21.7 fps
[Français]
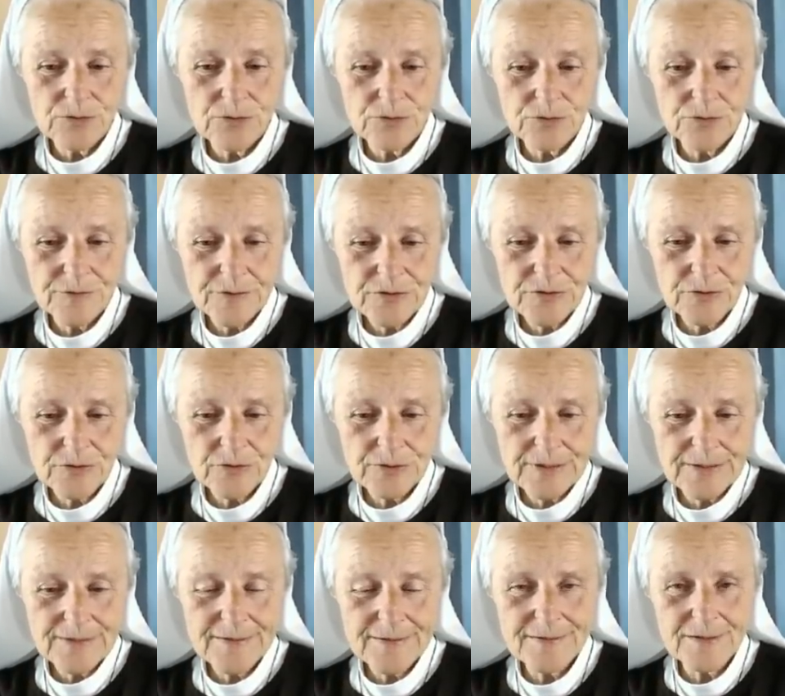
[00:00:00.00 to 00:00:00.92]
Et de toute
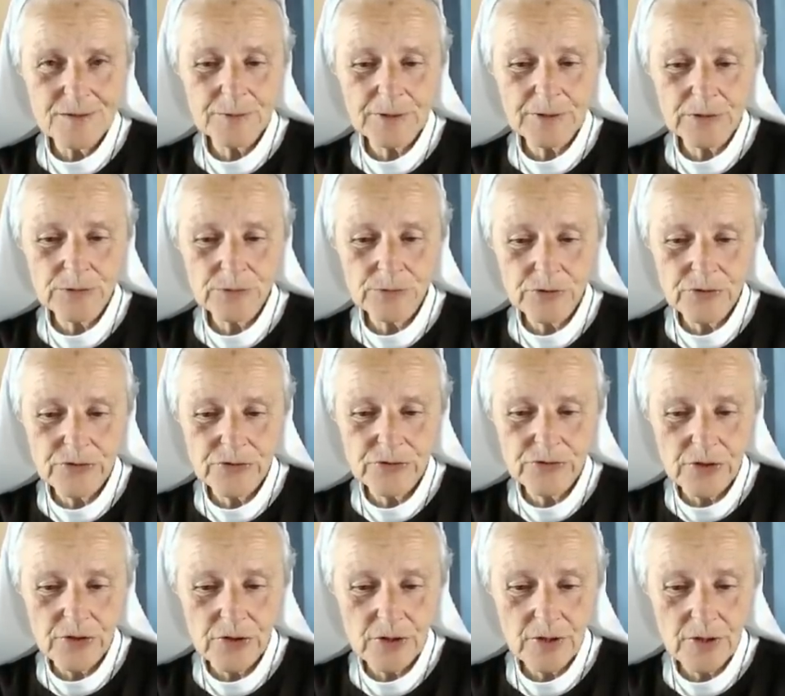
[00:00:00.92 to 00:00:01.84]
façon, il y a des signes
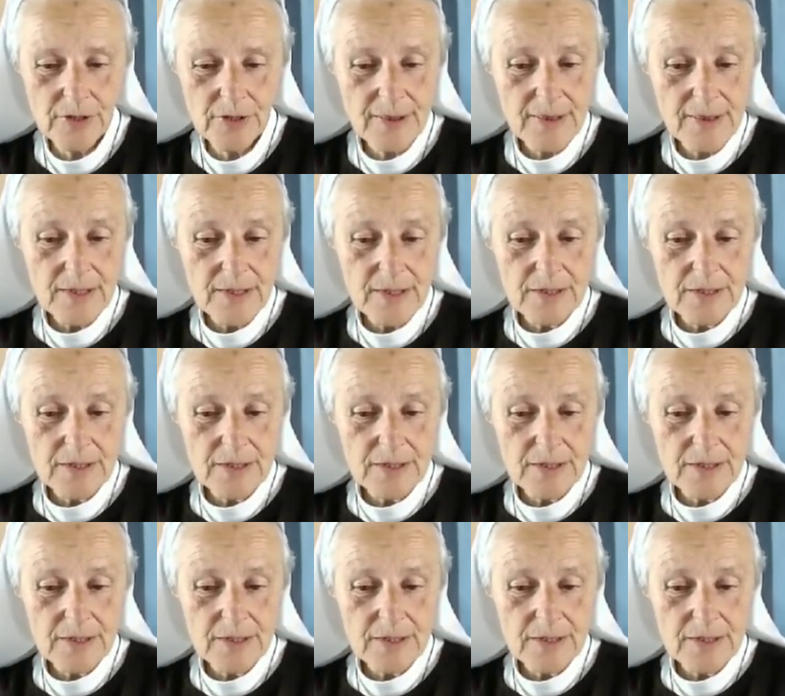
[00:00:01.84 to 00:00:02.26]
précurseurs.